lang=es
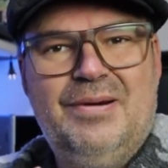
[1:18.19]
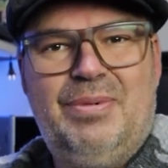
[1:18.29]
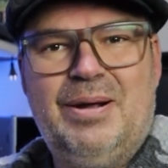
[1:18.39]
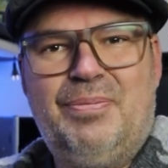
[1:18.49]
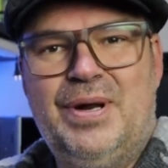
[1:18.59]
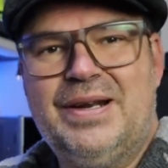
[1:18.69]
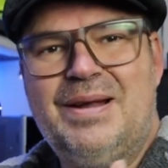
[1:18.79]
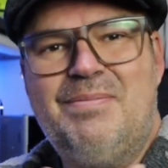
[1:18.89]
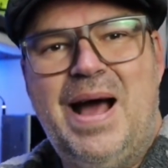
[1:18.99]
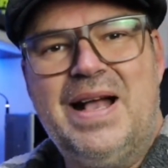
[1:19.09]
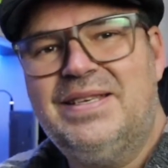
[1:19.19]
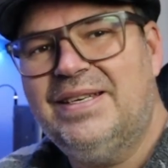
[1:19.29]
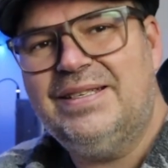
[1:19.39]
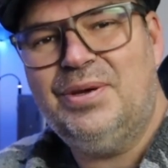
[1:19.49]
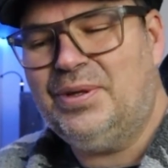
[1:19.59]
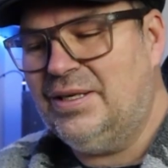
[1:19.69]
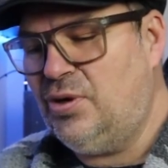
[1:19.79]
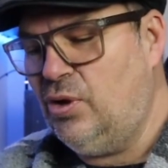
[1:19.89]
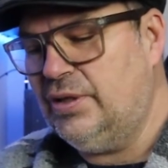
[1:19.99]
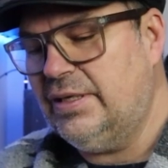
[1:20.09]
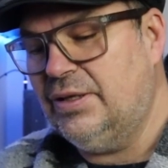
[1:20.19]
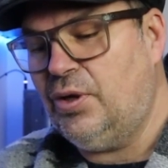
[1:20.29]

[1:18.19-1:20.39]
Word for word: para poner remaches y otras cosas.